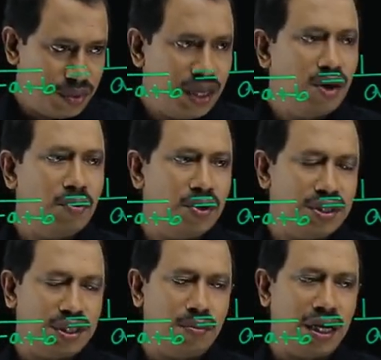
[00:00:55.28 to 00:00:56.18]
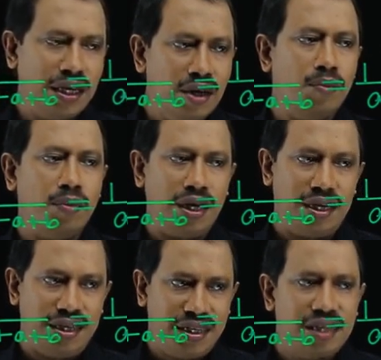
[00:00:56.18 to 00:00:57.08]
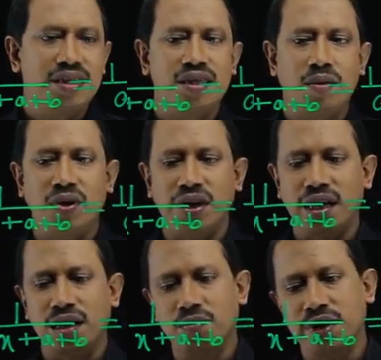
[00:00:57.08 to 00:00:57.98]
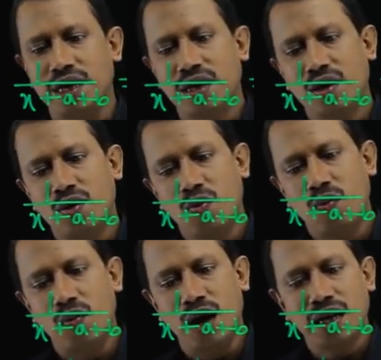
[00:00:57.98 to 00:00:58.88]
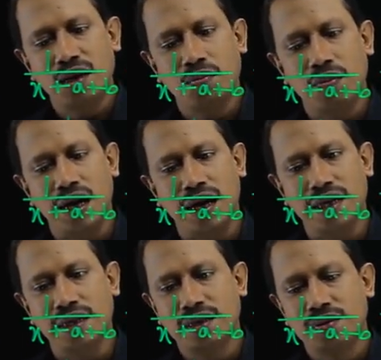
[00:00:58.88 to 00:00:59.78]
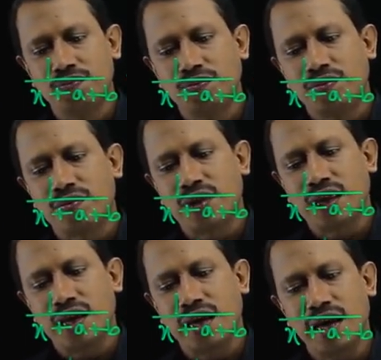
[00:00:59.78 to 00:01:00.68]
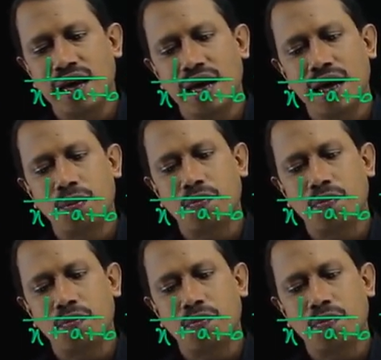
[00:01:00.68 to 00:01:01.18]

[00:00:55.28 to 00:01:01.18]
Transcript: নিয়ম হচ্ছে বা নিয়ম না ট্রিক্সটা মনে রাখবে ওয়ান বাই এ